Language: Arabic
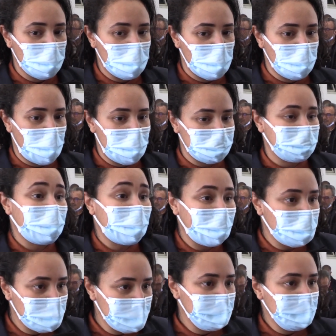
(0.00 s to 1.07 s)
أو عصري
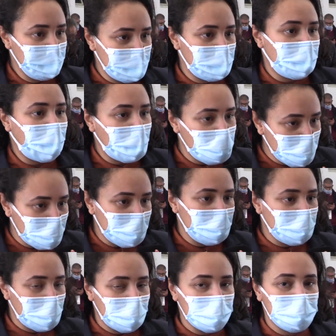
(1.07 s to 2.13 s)
رقمي
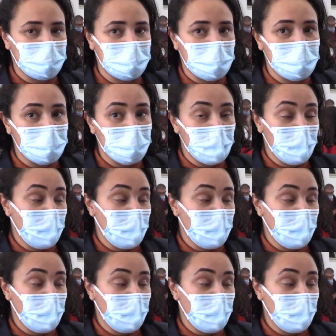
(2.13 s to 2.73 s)
الى غير ذلك